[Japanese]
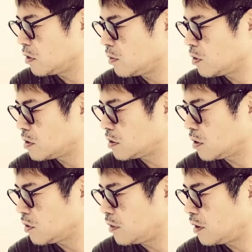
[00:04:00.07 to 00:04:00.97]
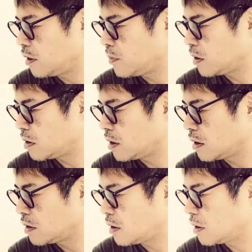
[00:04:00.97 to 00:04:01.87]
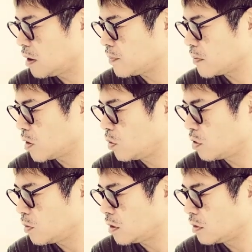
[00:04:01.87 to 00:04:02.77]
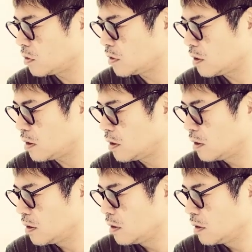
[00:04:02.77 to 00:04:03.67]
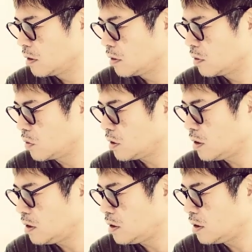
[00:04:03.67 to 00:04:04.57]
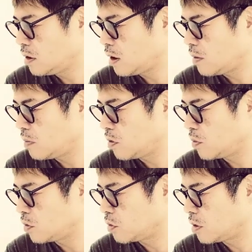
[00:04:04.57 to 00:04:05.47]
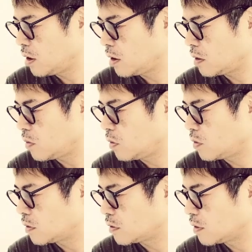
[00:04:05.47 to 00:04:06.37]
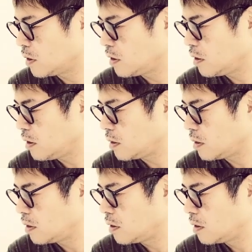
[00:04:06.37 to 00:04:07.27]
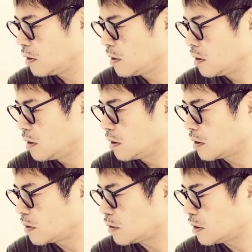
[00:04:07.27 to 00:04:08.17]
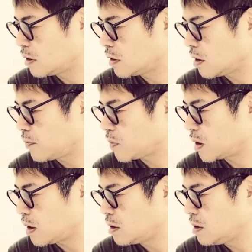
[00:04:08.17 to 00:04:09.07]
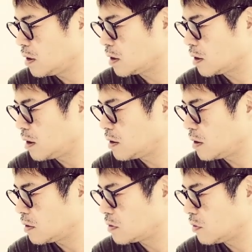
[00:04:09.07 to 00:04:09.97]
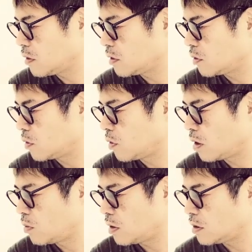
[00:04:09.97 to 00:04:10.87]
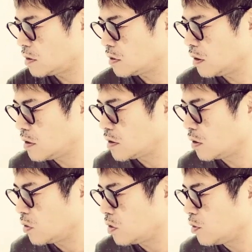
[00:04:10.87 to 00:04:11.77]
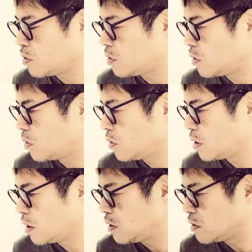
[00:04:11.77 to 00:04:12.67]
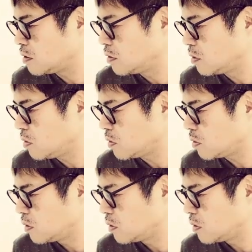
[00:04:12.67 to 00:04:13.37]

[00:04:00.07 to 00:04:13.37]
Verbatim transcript: 河ドラマの実績を加えて抜擢された大友監督が、ドニー・イエンの下で多くの作品に携わってきた谷垣健二アクション監督コラボが実現したこともルール王に献身の